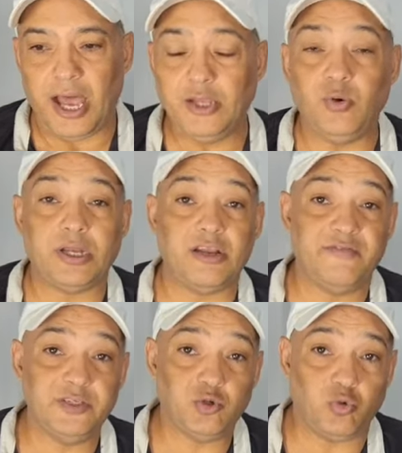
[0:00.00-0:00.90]
أيوة
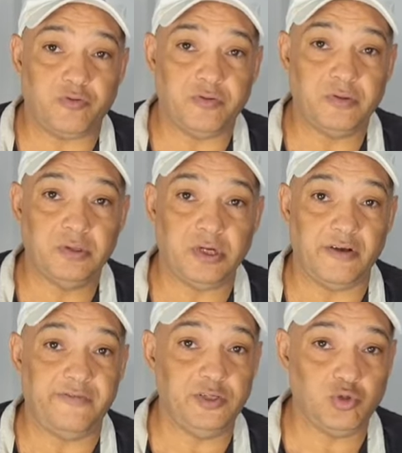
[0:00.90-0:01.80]
كان في ظروف
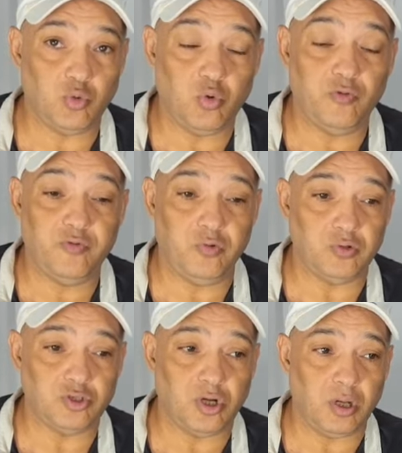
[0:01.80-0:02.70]
كان في ظروف
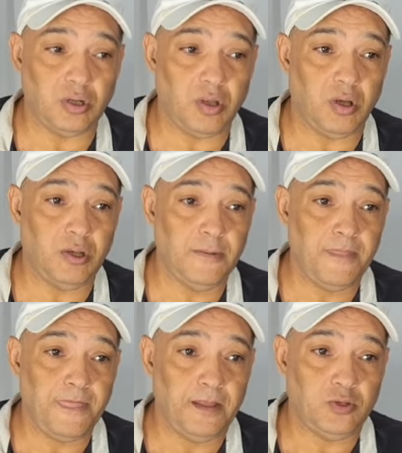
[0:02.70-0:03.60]
وإن شاء الله
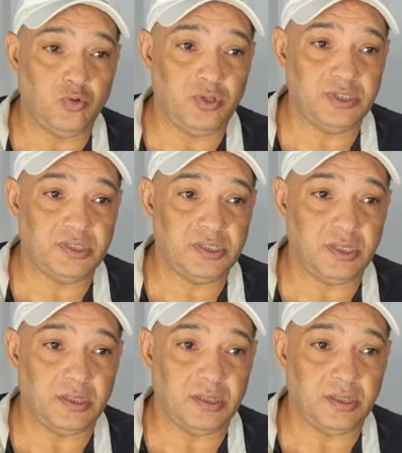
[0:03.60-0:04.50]
تونس
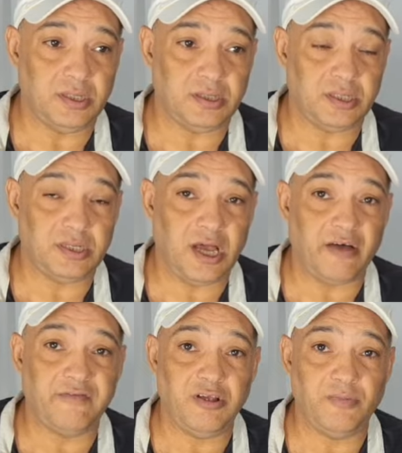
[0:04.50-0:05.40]
آه،
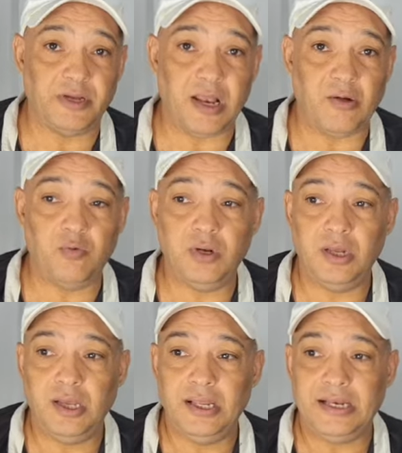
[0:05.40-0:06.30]
ترجع افضل من
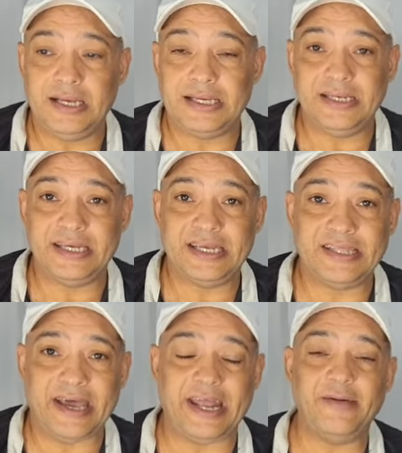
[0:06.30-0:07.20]
الاول لكن
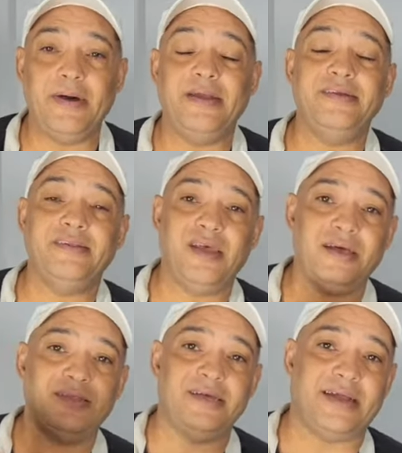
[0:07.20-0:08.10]
الجدعنه بقى ان
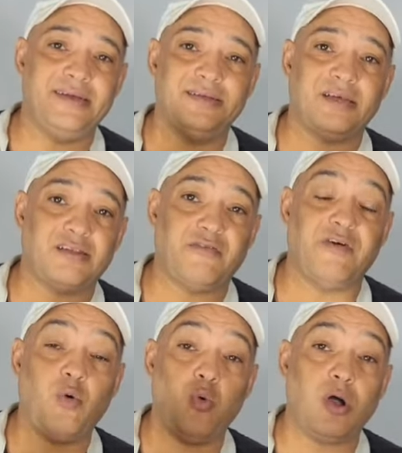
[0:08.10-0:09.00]
انت يعني
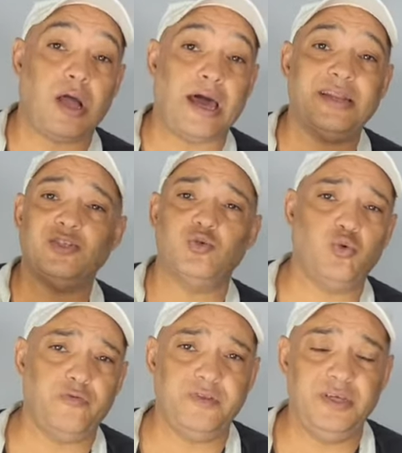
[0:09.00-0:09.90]
تتفوق على
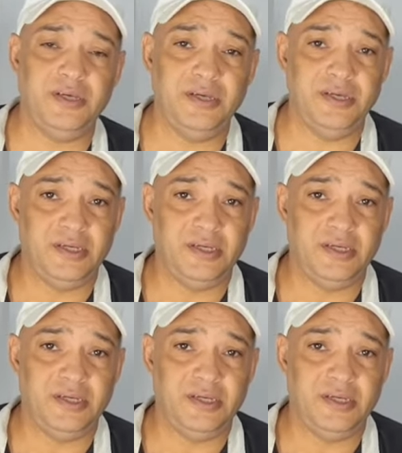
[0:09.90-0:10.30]
الظروف دي